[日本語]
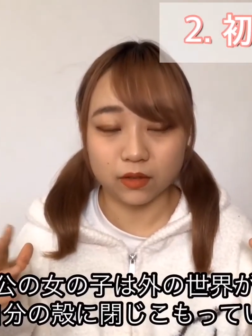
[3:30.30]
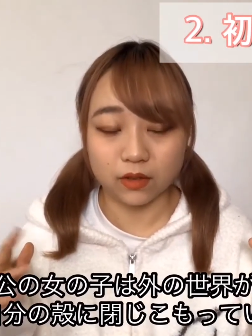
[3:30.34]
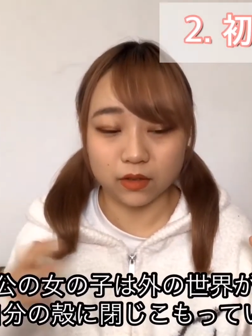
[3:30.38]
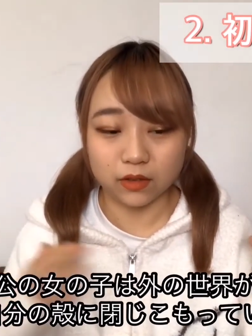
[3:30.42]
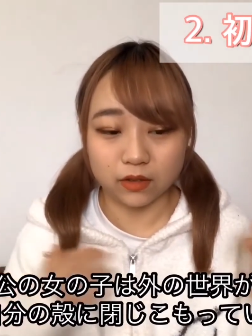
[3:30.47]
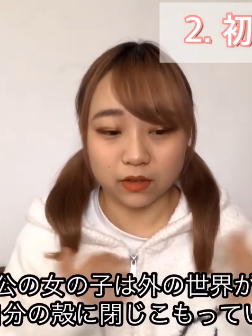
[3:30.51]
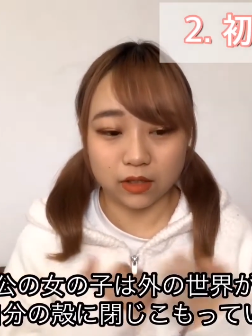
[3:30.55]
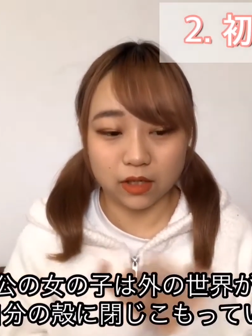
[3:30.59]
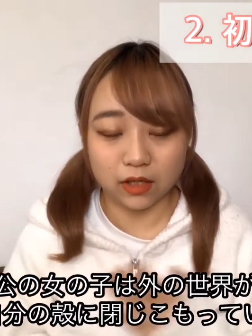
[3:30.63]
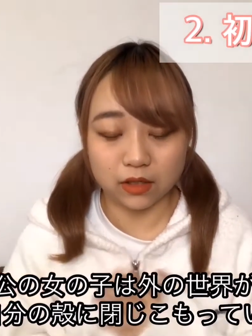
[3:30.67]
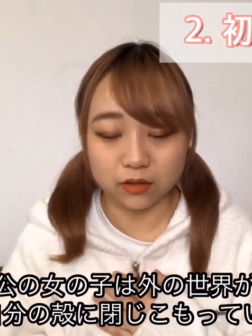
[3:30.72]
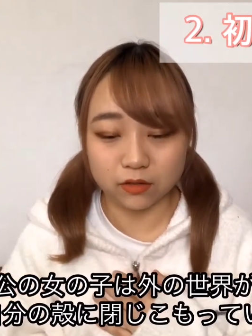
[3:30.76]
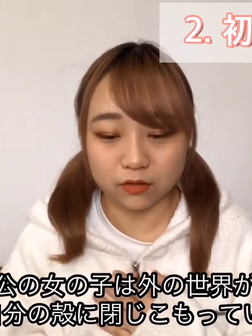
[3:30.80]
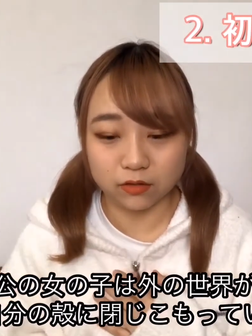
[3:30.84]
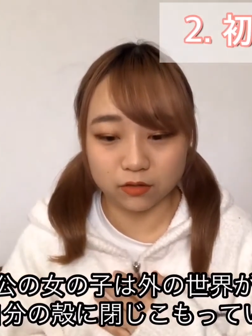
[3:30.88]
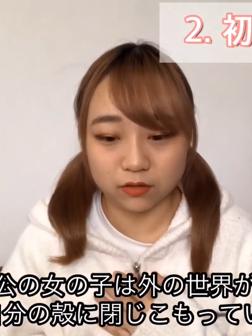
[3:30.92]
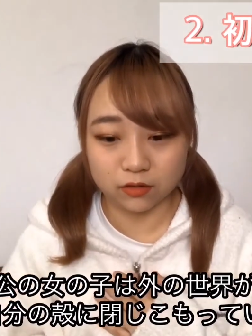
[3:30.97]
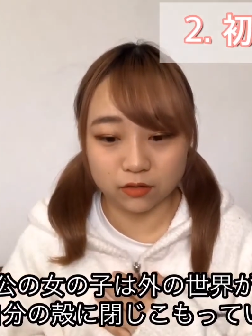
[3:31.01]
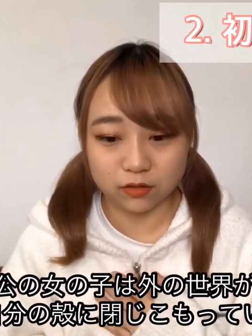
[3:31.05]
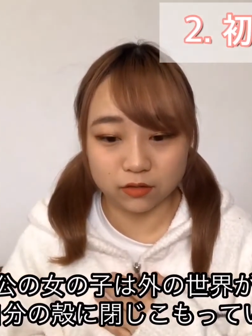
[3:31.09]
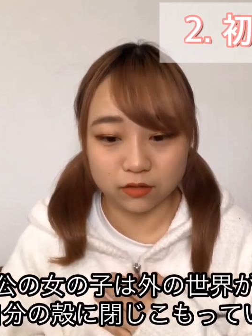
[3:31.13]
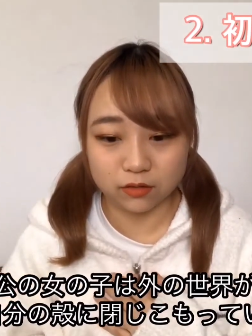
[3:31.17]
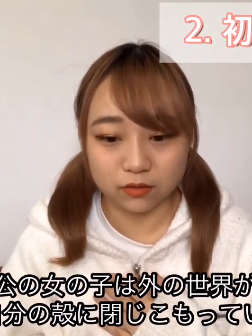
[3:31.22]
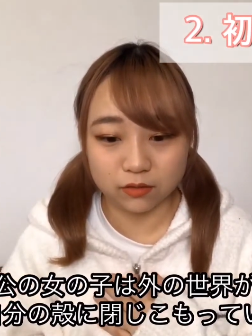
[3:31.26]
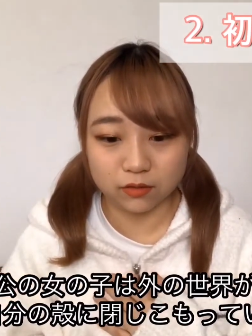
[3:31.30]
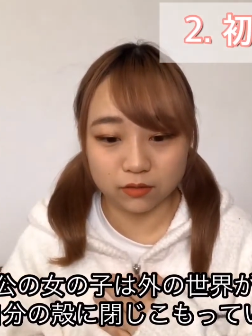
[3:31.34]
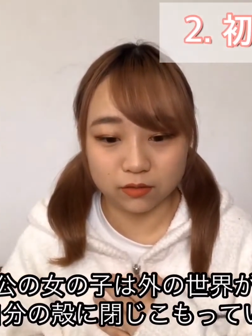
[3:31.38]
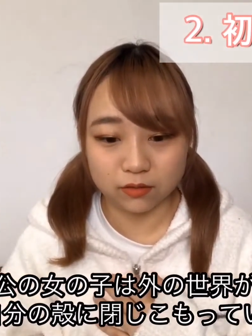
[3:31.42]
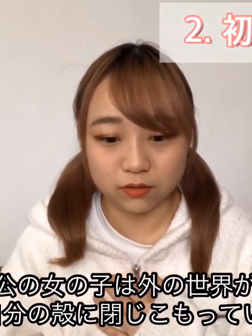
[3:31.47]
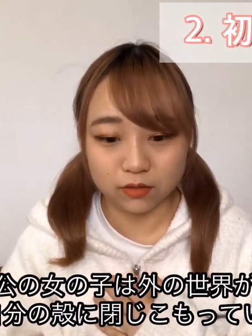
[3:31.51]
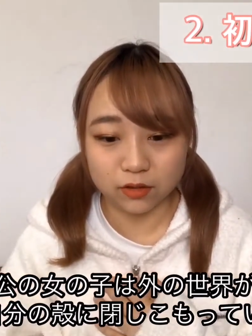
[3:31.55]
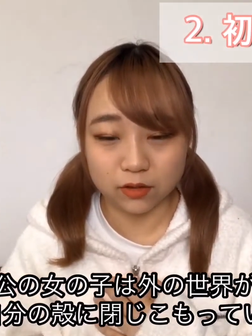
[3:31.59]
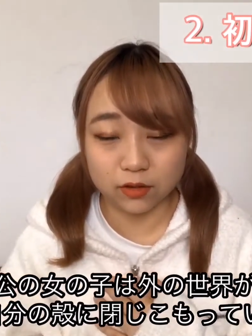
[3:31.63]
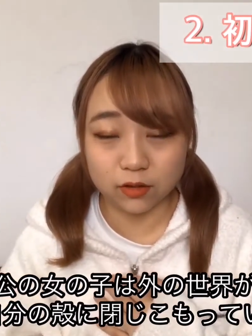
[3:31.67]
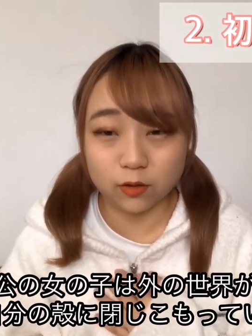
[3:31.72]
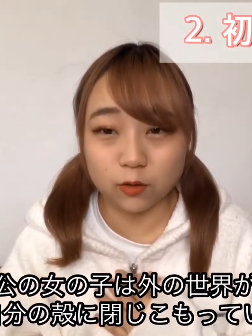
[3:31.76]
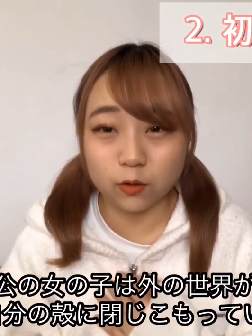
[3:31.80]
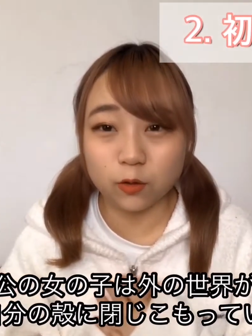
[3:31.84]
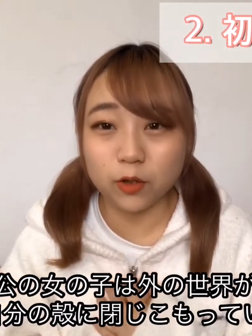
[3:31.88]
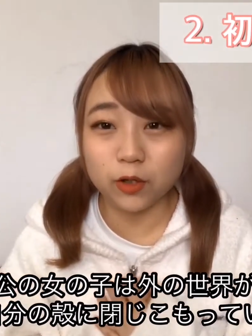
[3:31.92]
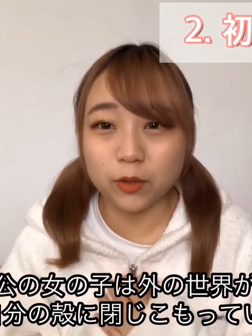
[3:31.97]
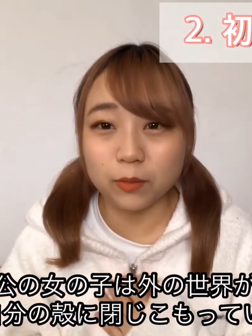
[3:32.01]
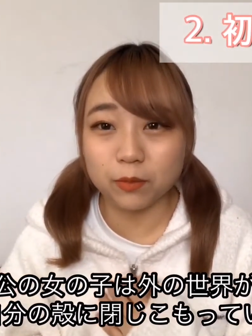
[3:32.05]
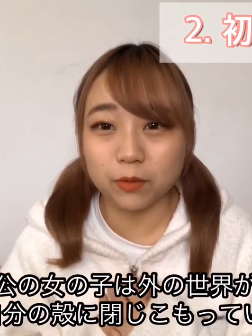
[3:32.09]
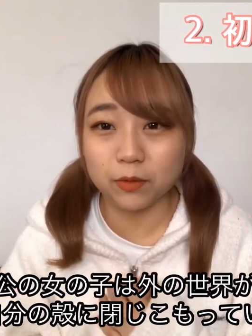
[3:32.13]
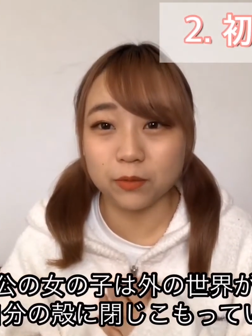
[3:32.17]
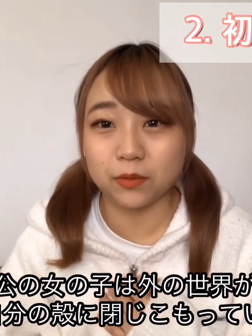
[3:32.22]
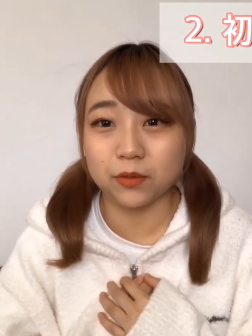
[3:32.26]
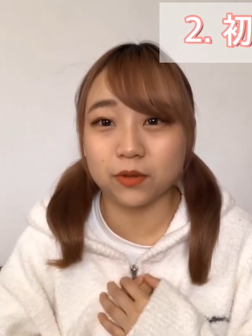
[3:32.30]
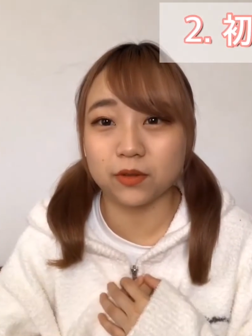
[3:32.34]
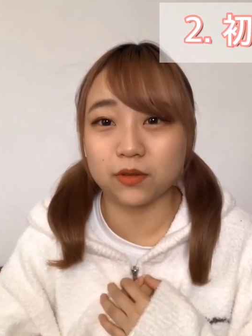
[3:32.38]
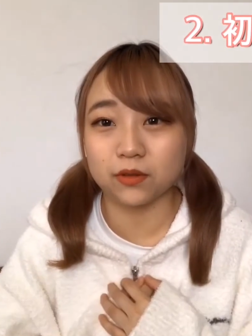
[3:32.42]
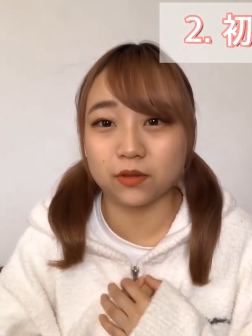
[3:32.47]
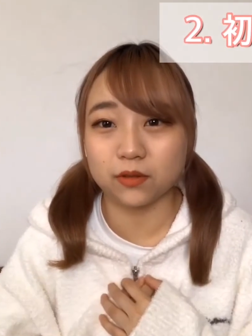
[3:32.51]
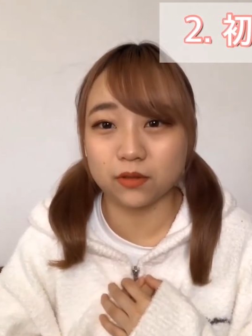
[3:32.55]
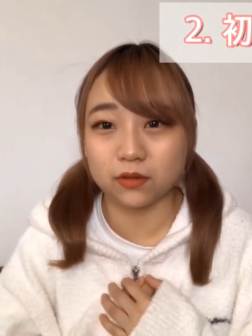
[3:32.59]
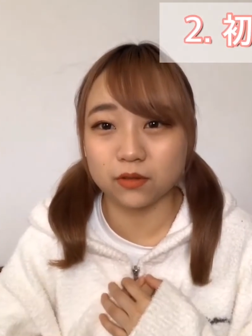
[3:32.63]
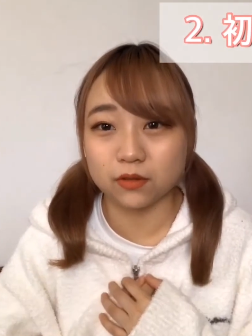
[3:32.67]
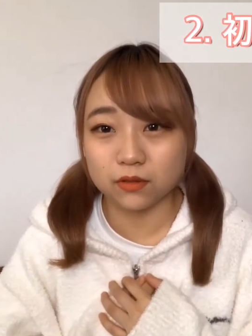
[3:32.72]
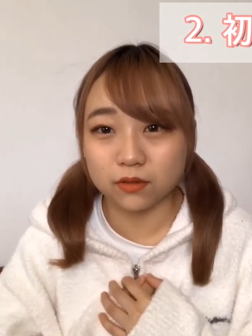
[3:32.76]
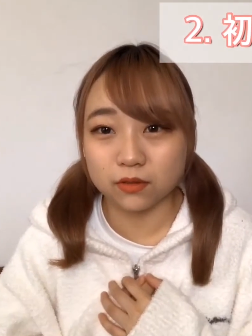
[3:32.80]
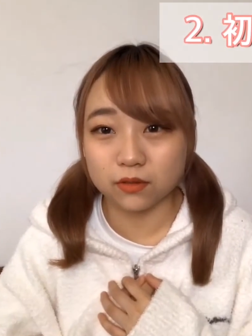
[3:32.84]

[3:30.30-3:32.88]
あの黒い部分